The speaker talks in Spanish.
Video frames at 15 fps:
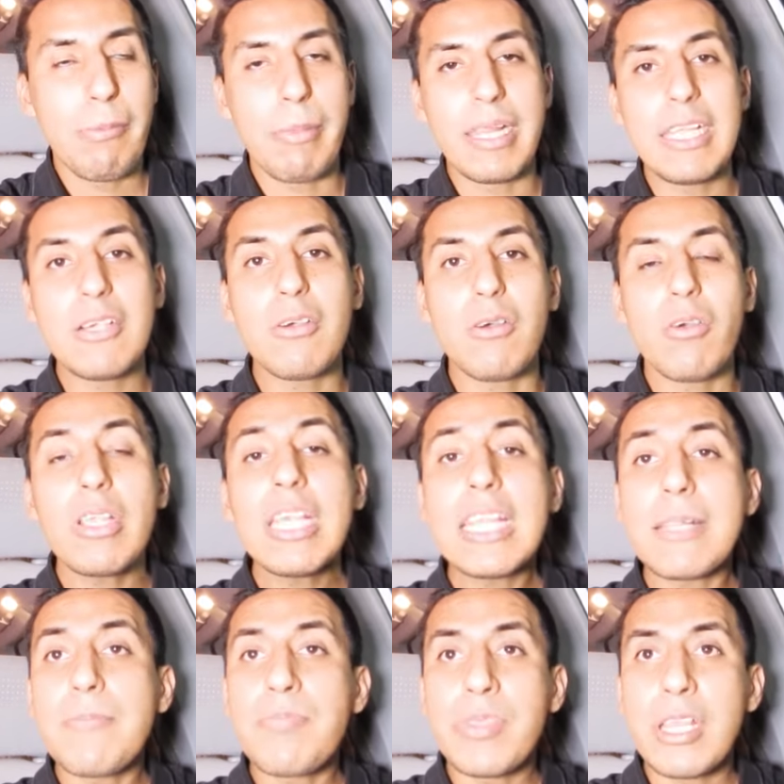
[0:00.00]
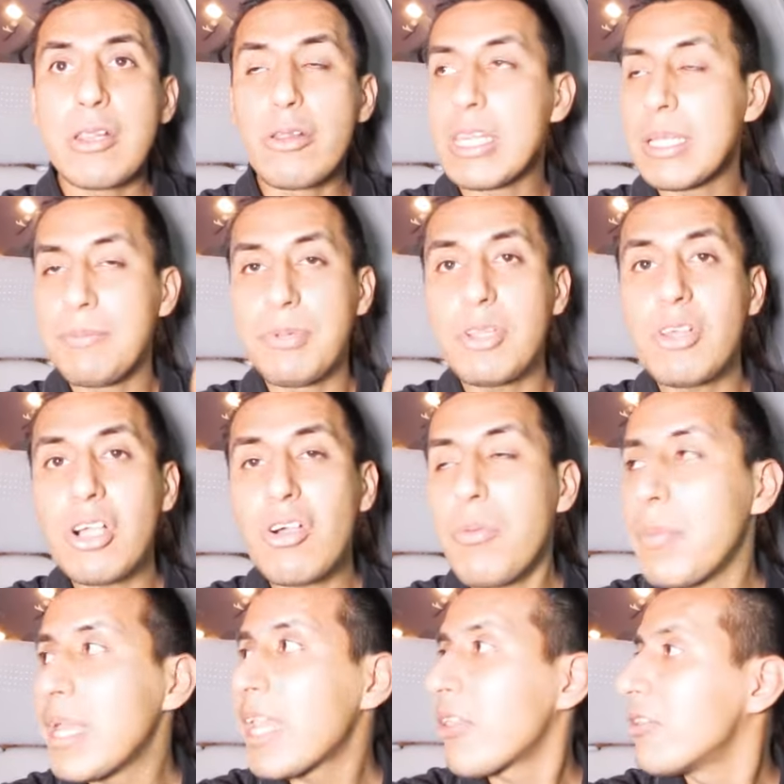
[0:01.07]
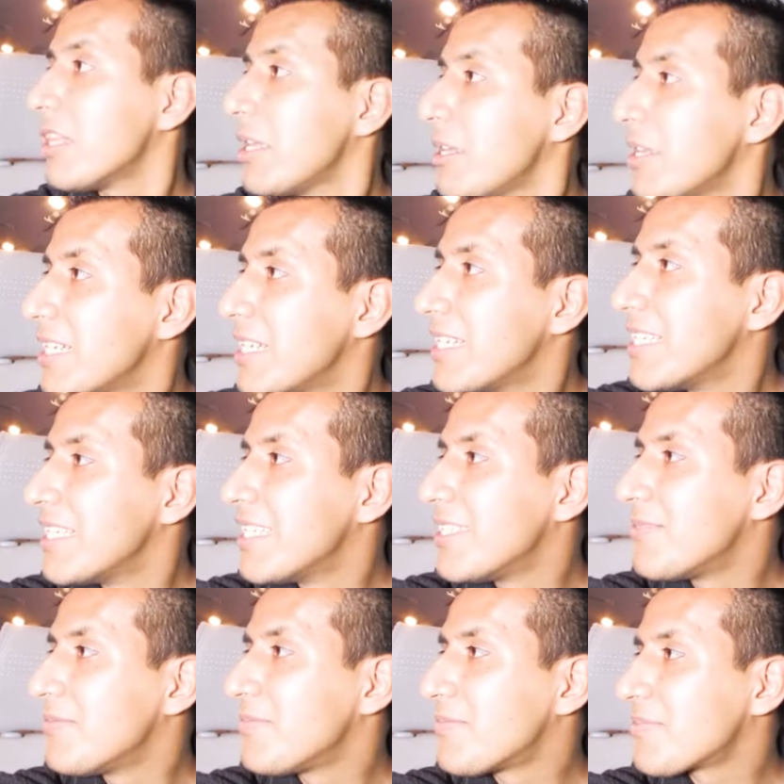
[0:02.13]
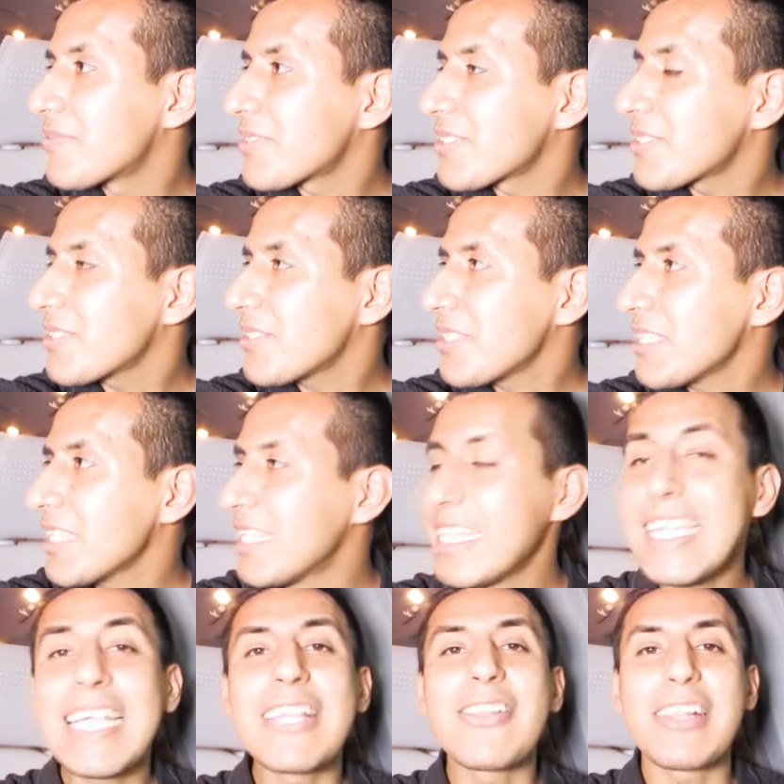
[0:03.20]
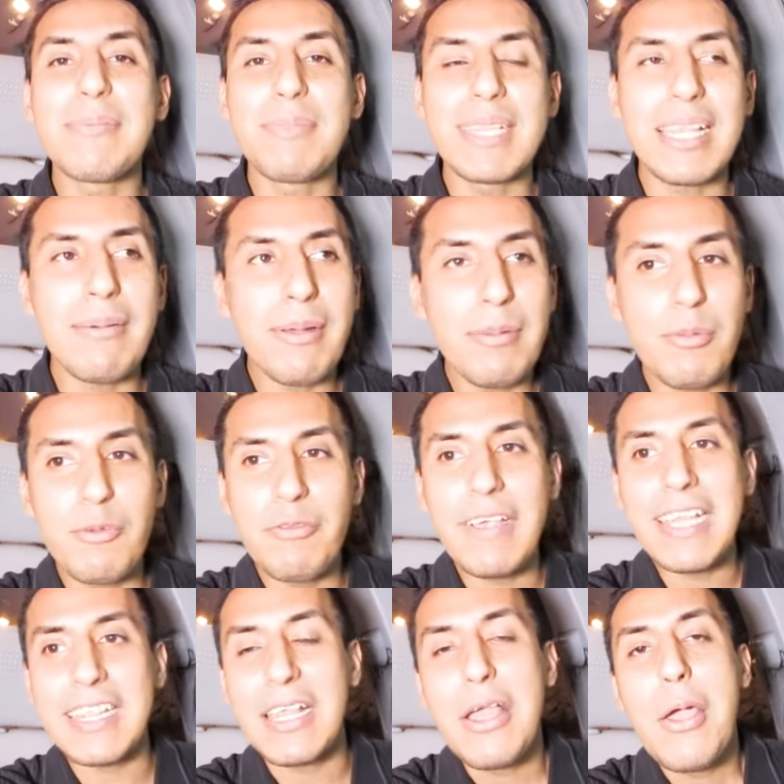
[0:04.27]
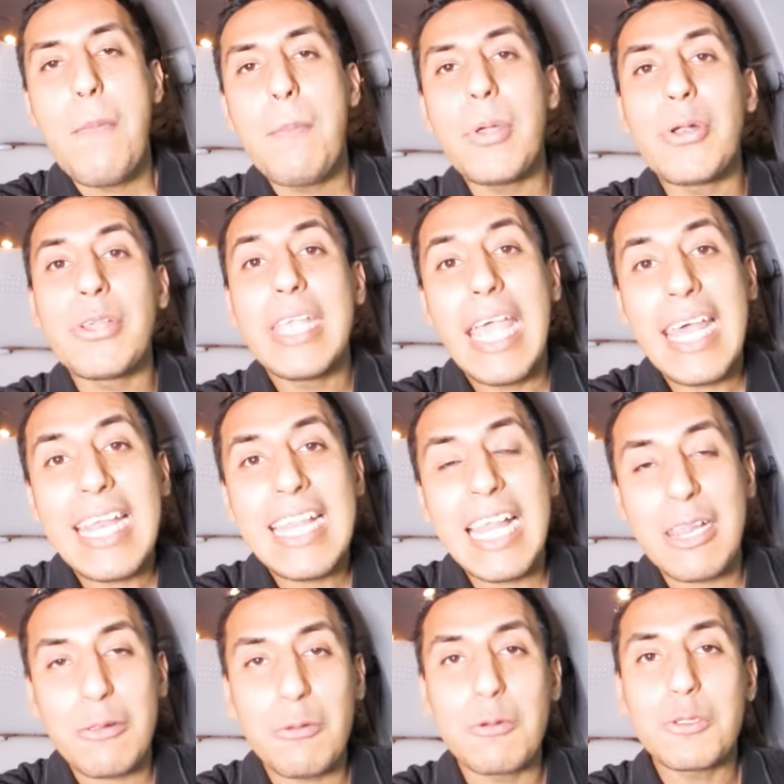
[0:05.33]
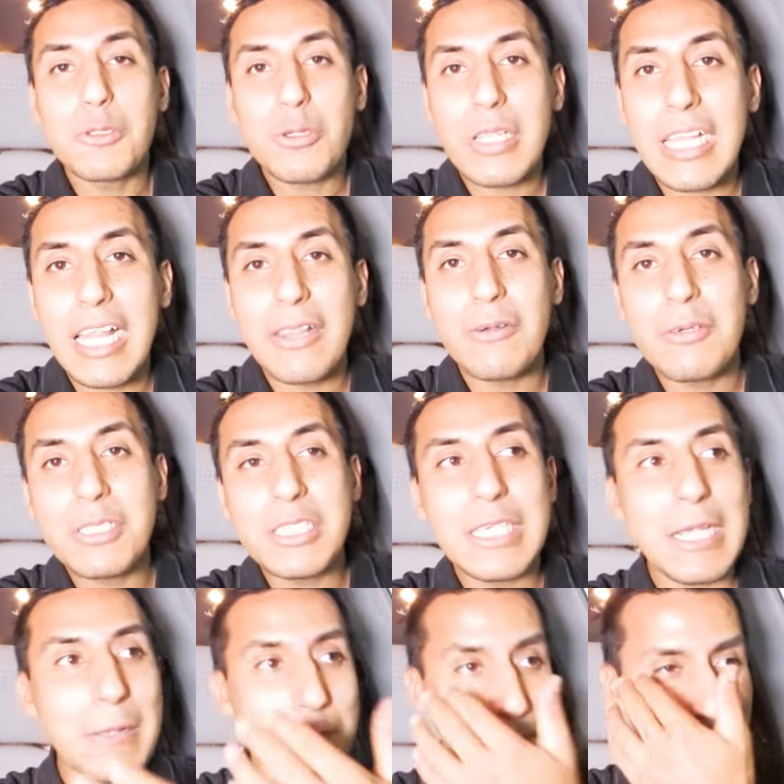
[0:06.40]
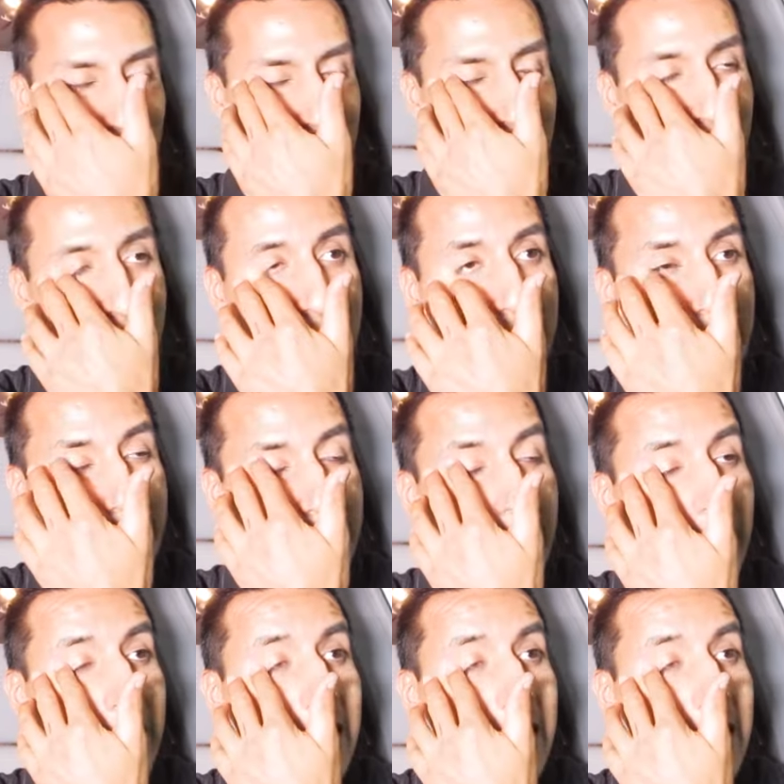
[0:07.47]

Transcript: me dijo, oye, los invito a comer, ¿a dónde? Al buffet. Sí, que nos invitaba al buffet, pero ya eran las 8 de la noche. Entonces le dije,